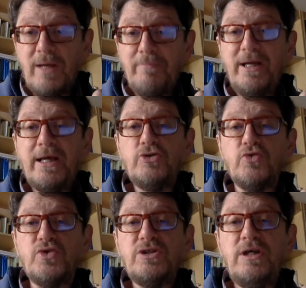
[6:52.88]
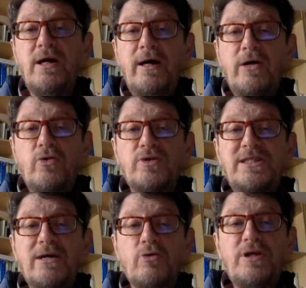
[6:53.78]
perché i giusti non
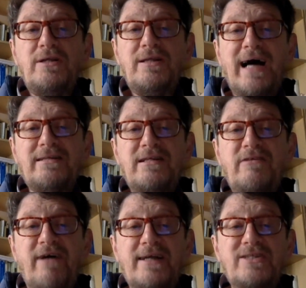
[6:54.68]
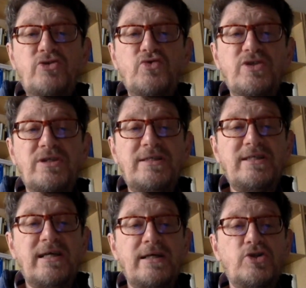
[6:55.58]
siano tentati di farsi
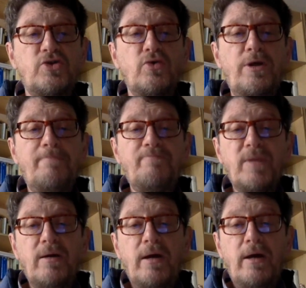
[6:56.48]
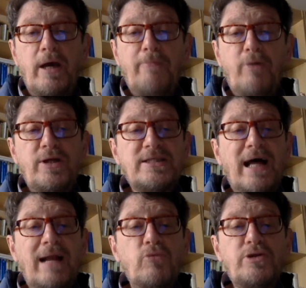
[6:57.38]
giustizia da soli. E poi il
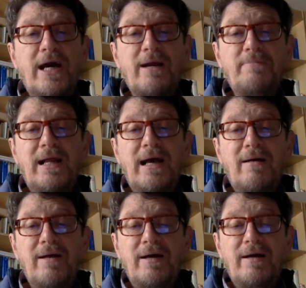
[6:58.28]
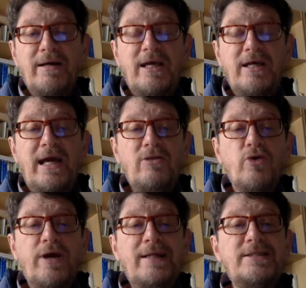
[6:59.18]
Salmo termina
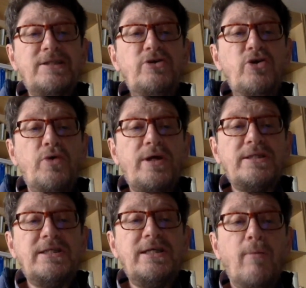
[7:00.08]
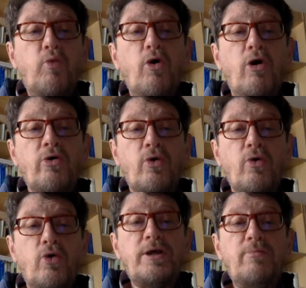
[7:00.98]
chiedendo che il Signore sia
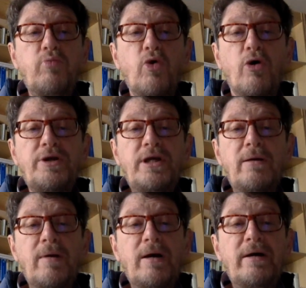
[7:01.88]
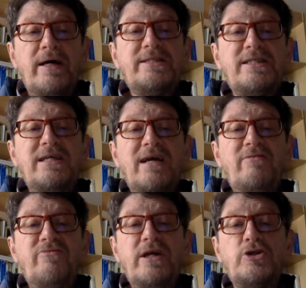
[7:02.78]
buono i buoni e sia
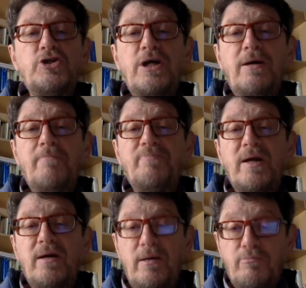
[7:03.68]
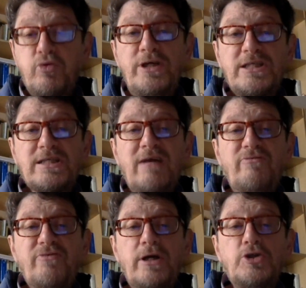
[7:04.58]
invece, punisca
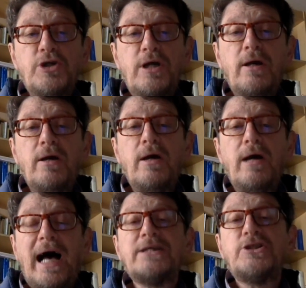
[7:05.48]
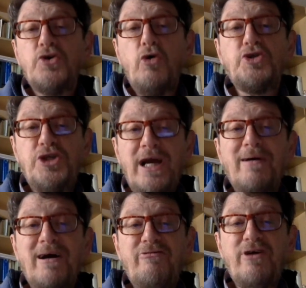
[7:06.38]
invece, associ ai
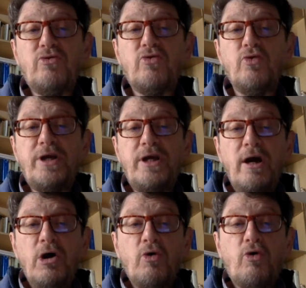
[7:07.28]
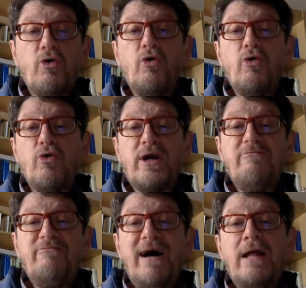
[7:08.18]
malfattori coloro che
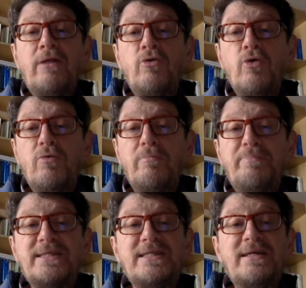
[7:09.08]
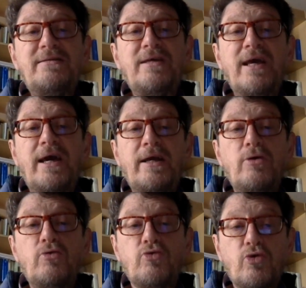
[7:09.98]
vanno per
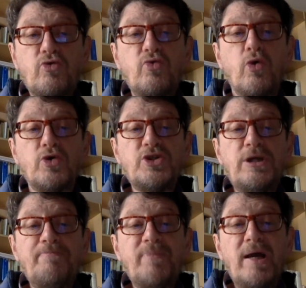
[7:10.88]
sentieri tortuosi.